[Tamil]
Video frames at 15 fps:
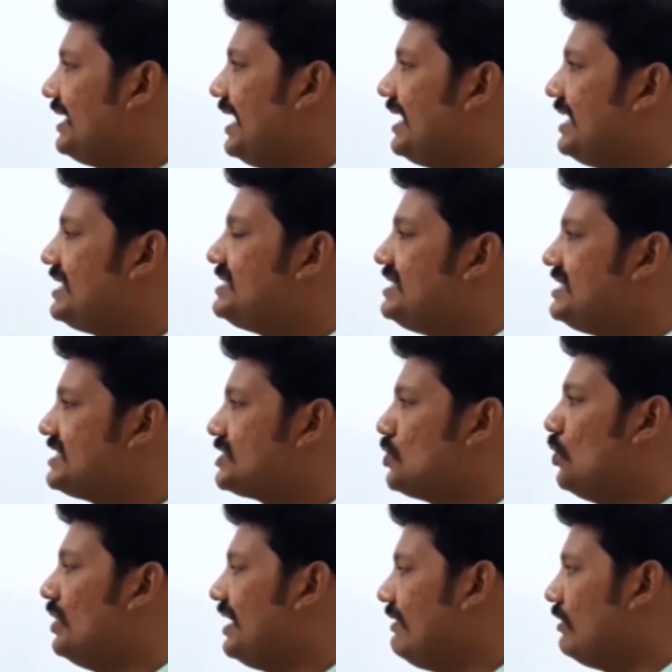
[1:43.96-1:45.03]
எனர்ஜி
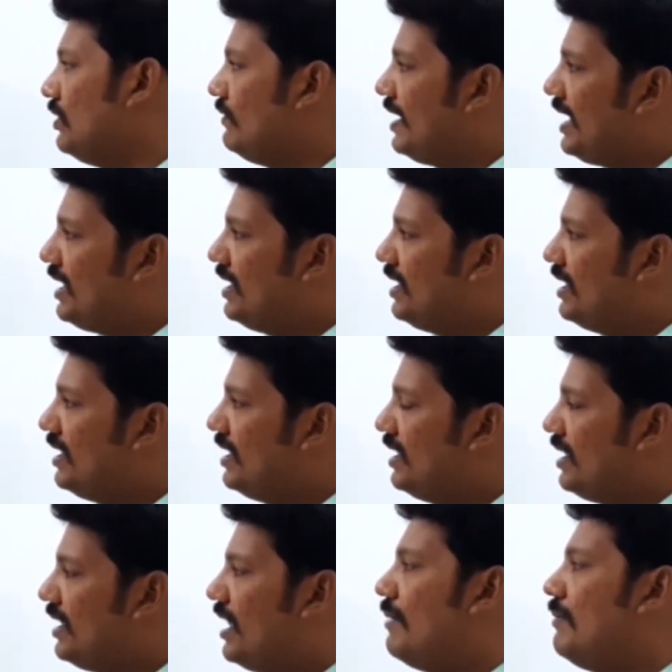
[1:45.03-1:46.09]
ஸ்டோர் எவ்வளோவா
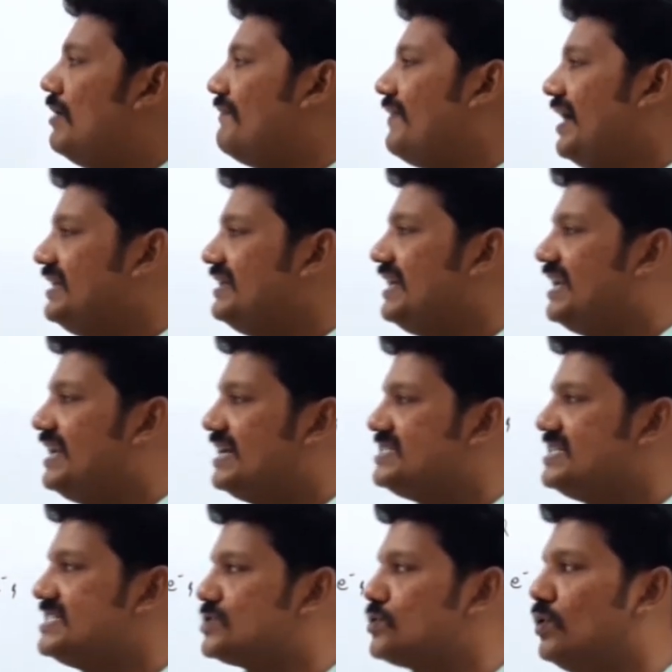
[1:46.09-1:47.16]
ஆமாம் ஃபைன் த
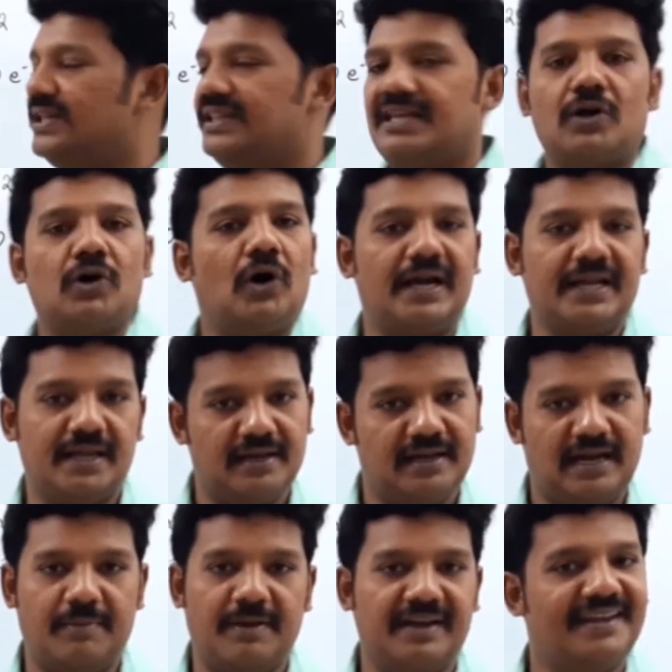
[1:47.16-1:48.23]
எனர்ஜி ஸ்டோர் இந்த காயில்
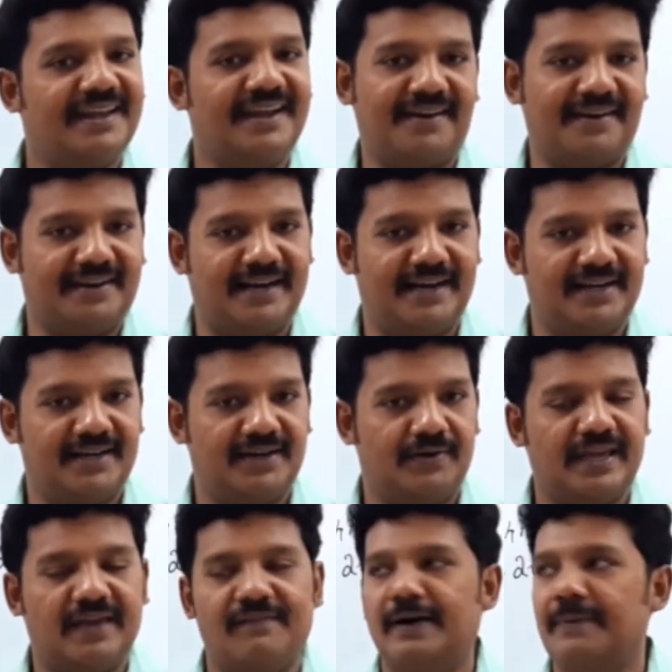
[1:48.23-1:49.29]
அப்படின்னு கேட்டிருக்காங்க
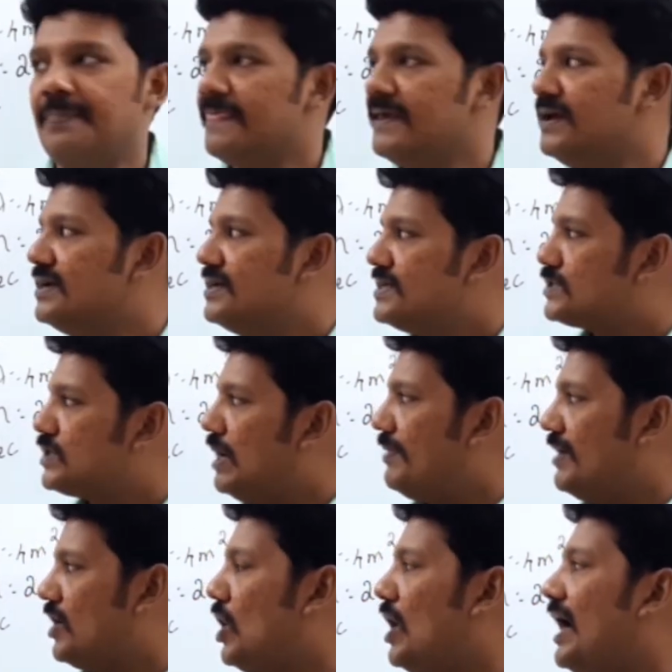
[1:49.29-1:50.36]
ஓகேவா ஸோ
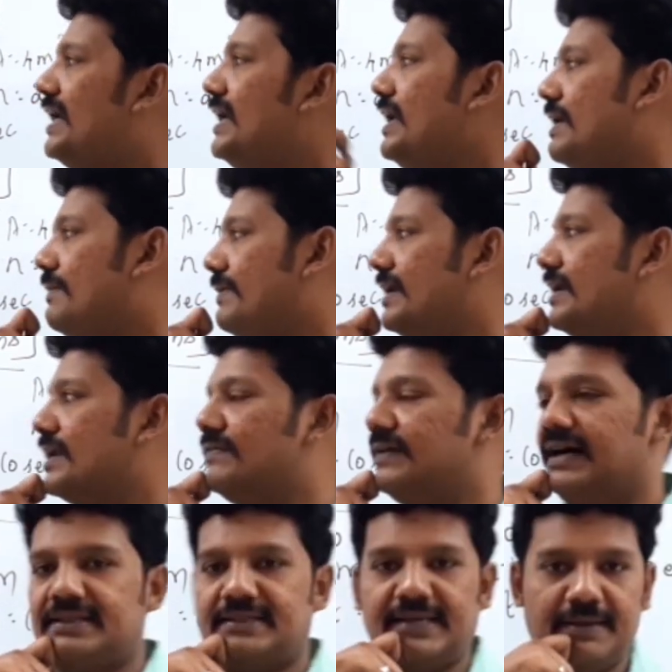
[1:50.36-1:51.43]
அப்போ காயில் அப்படிங்கிற
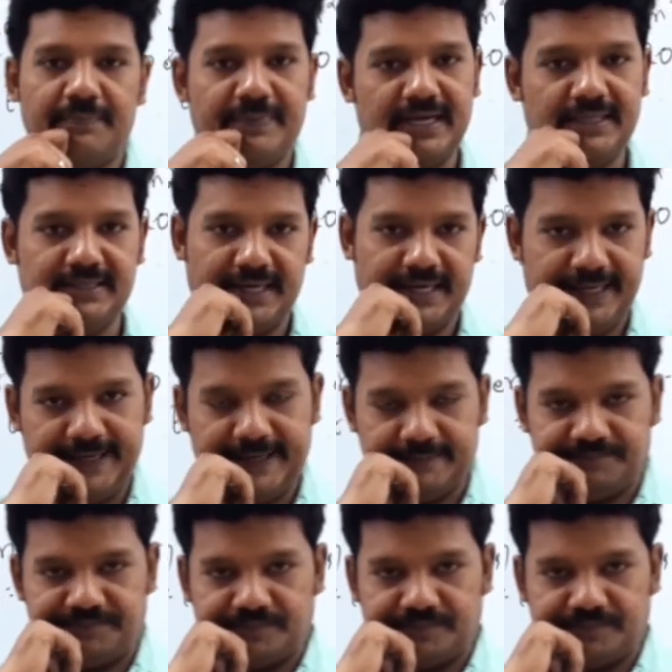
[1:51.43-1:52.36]
வார்த்தையை பார்த்துடுறீங்க